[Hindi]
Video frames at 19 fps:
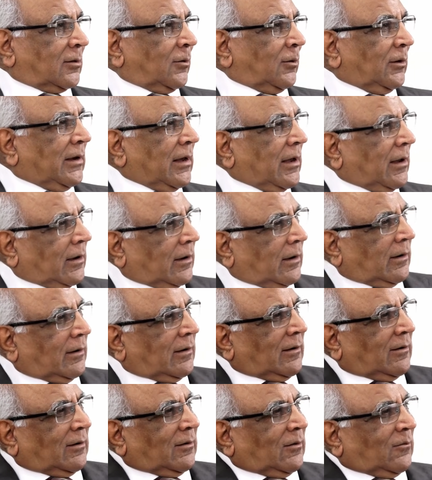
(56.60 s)
तो ये
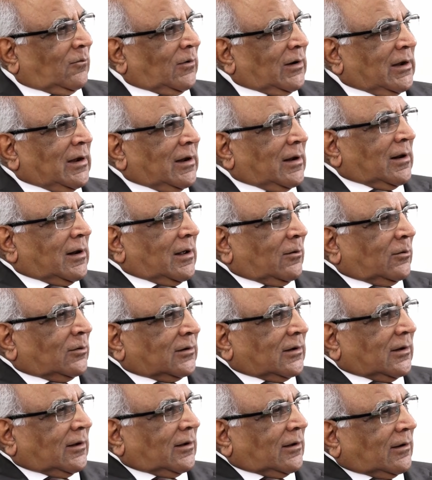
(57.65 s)
वली
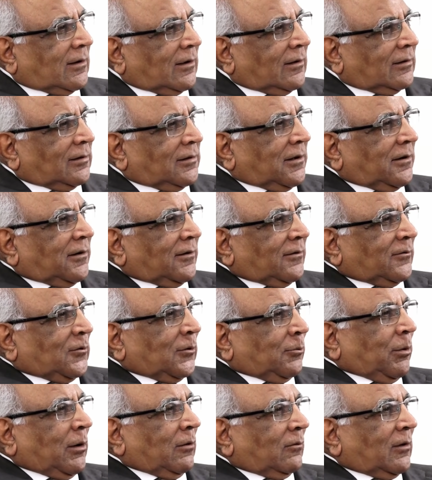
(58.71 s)
उसके अंदर
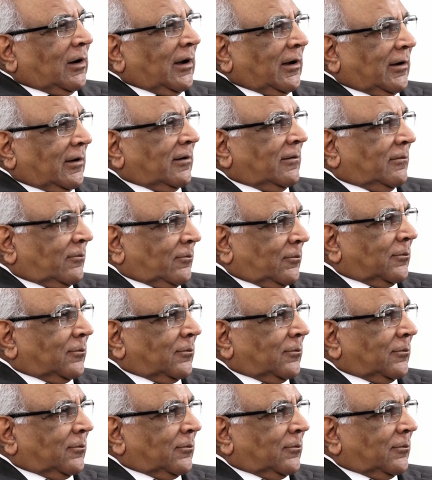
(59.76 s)
छुपा हुआ है